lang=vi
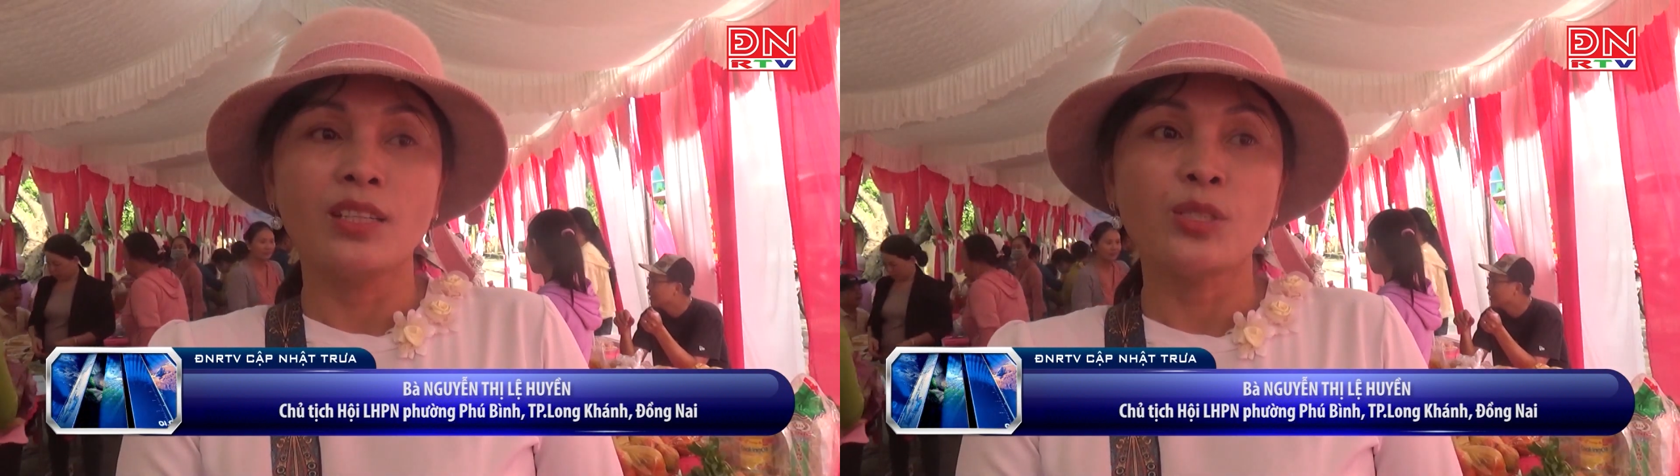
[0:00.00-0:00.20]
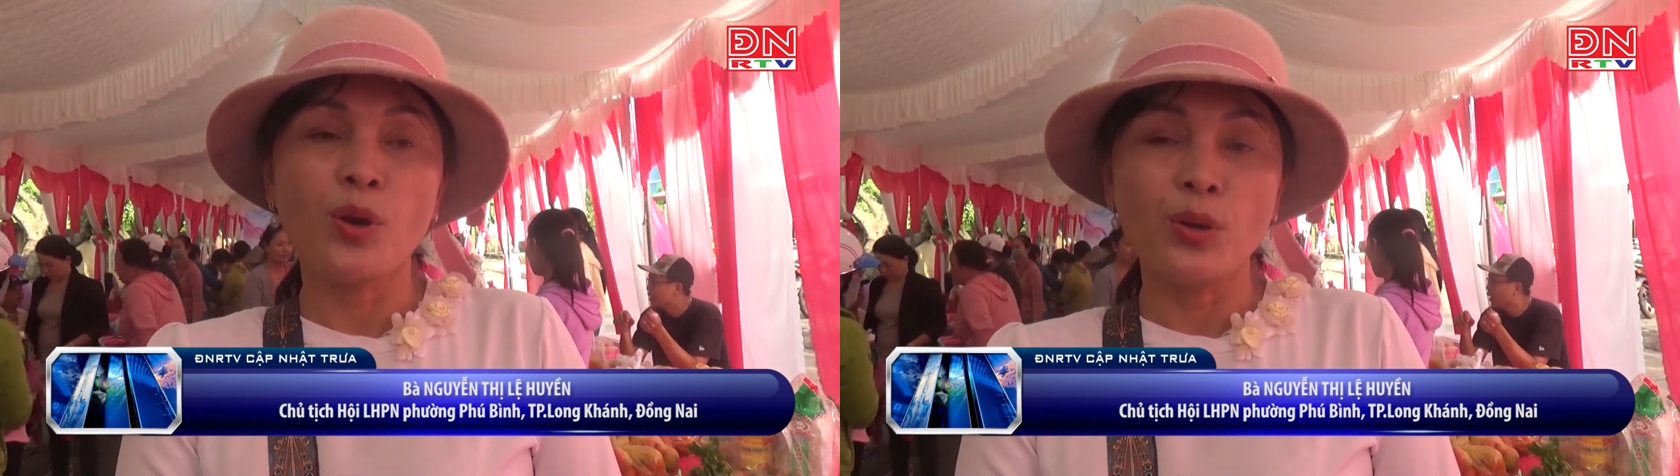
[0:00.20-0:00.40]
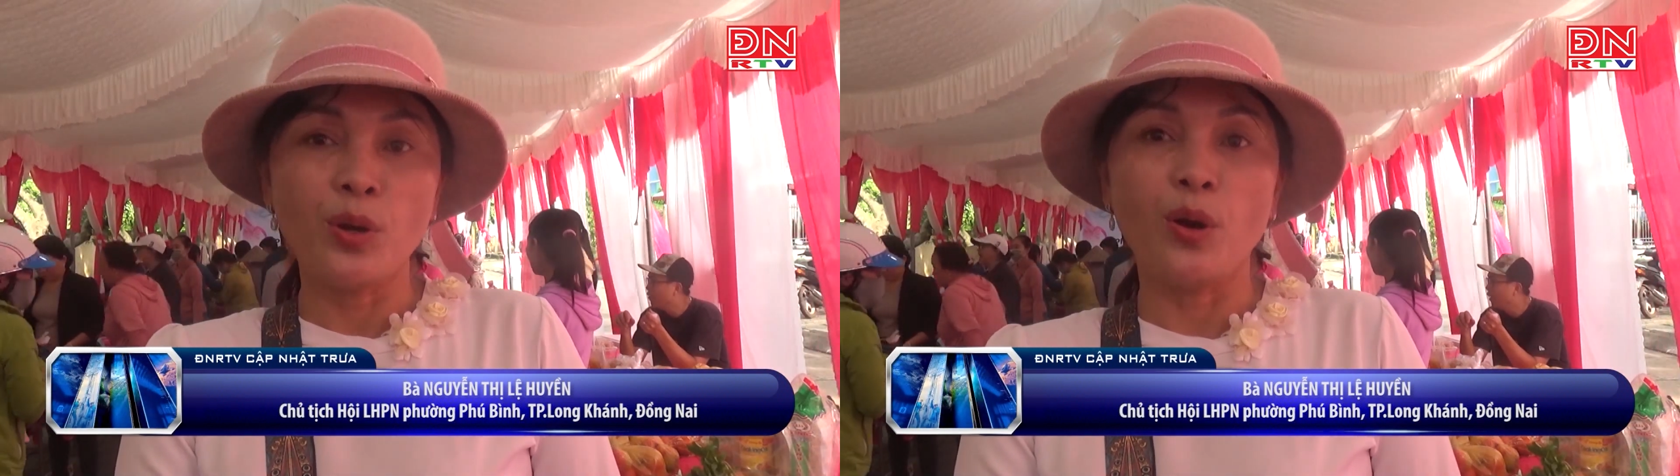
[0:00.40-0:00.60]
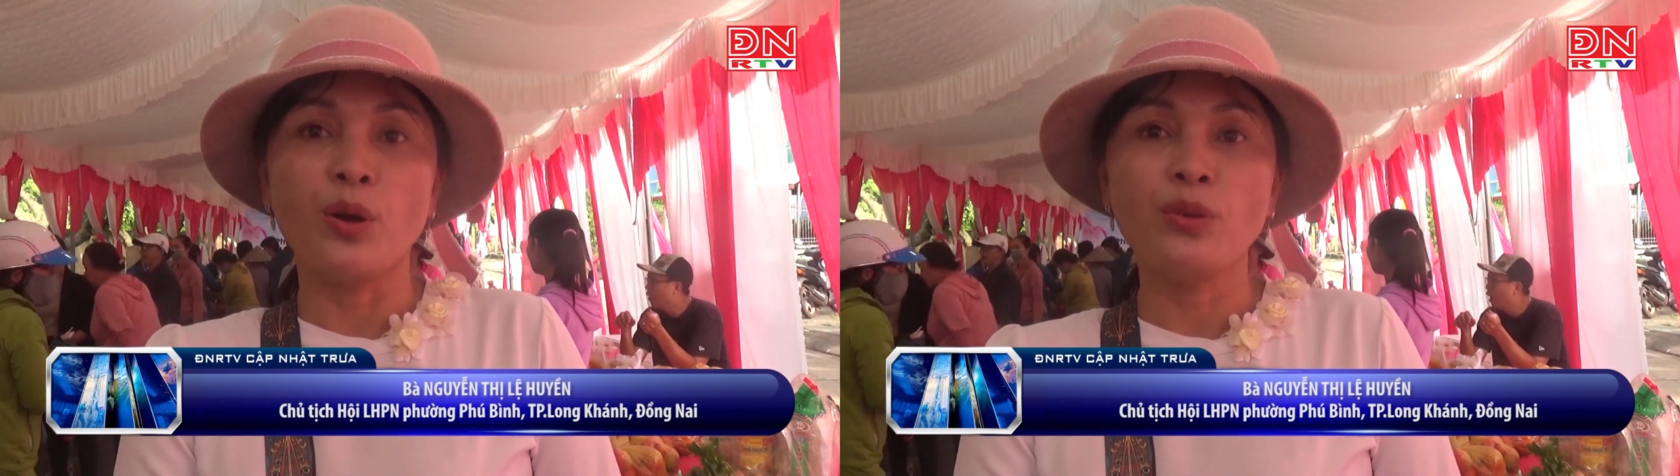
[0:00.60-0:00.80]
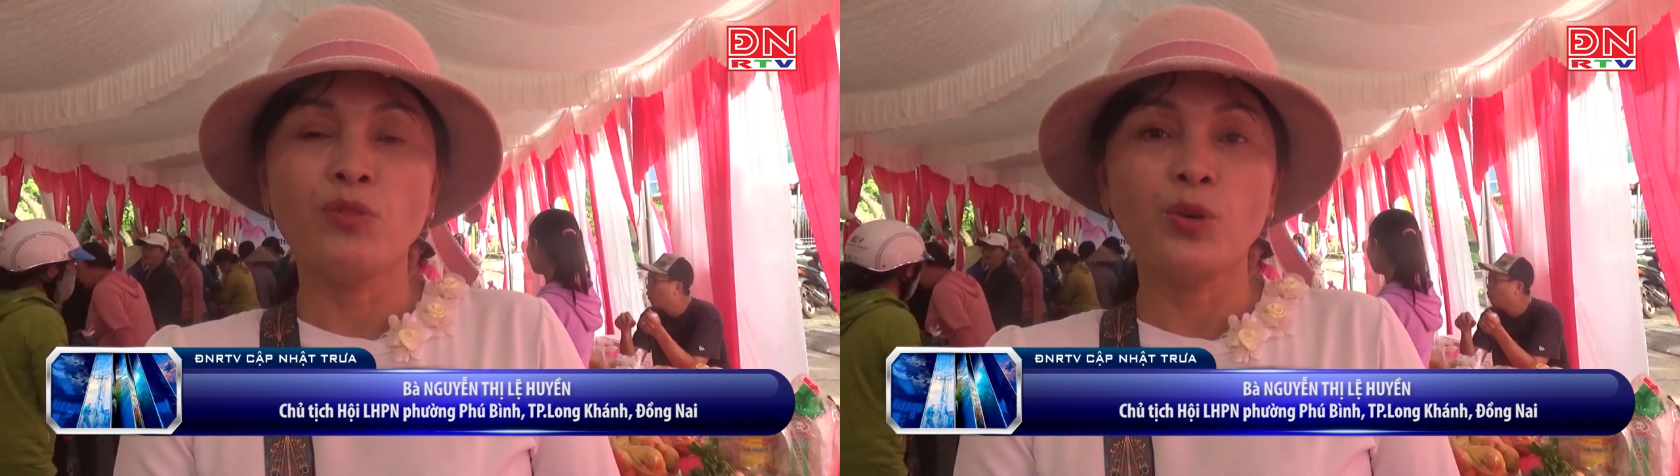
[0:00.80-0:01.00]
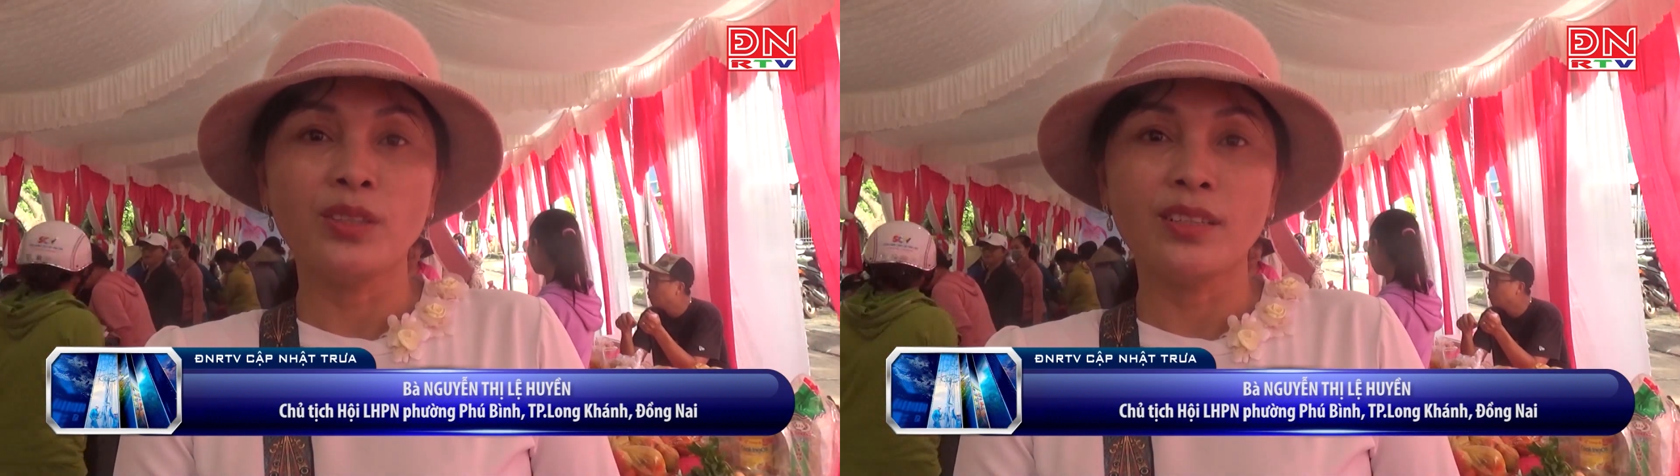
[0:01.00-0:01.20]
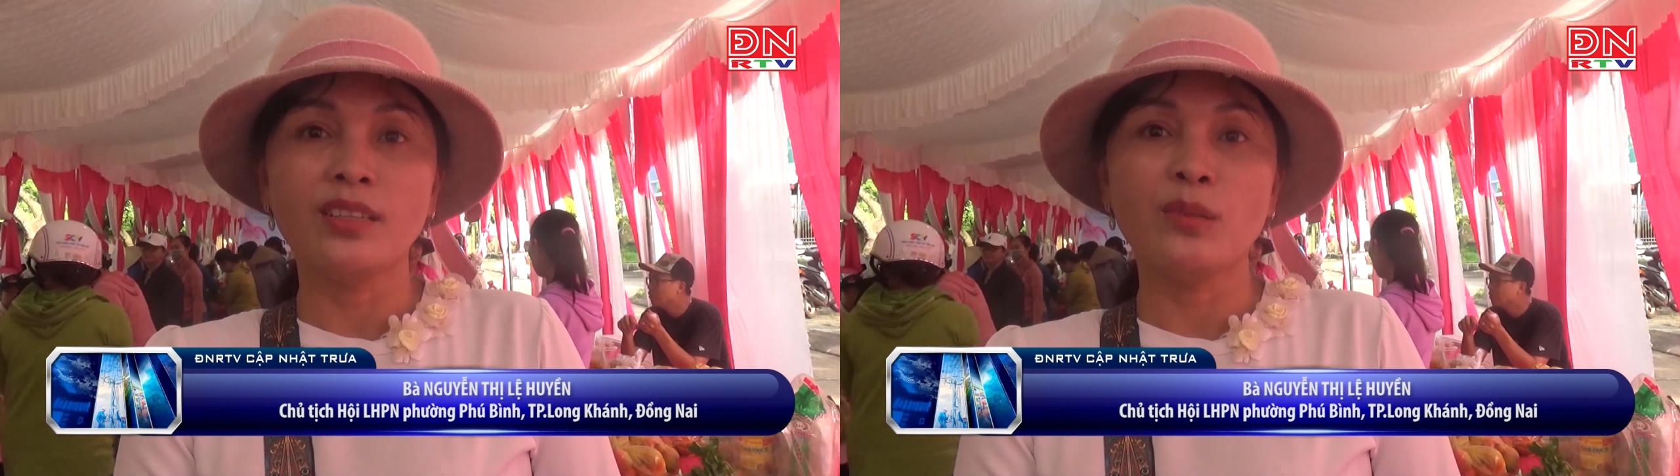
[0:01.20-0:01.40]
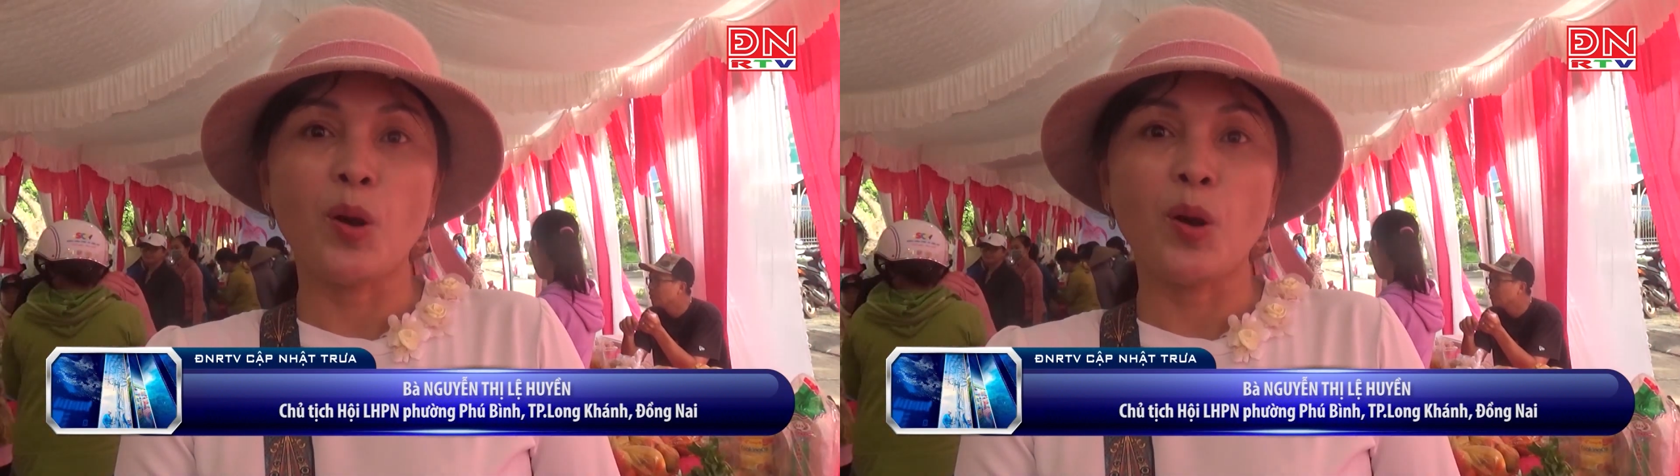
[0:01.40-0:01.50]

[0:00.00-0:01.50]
sôi nổi, vui tươi,